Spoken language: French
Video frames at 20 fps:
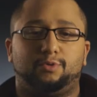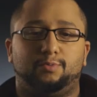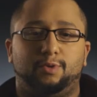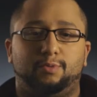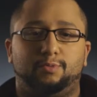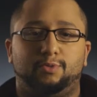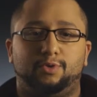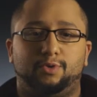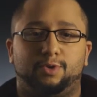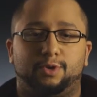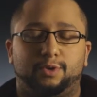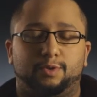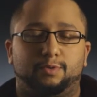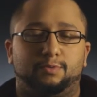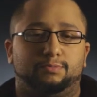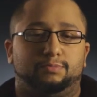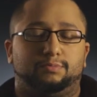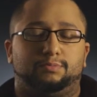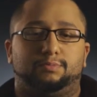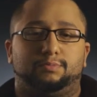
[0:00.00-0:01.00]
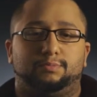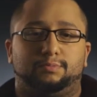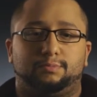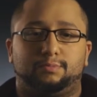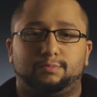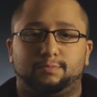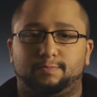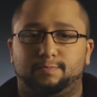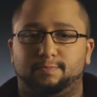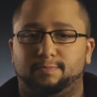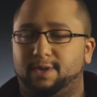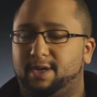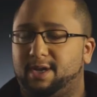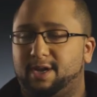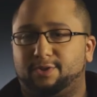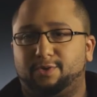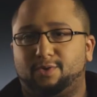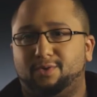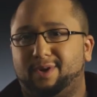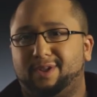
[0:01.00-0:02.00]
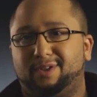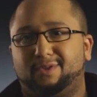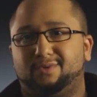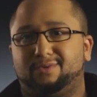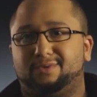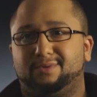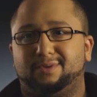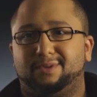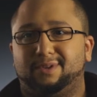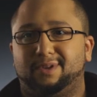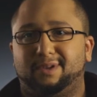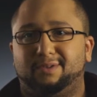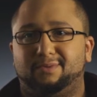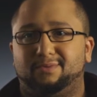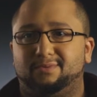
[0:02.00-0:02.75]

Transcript: le moment, et, mais à trop être concentré,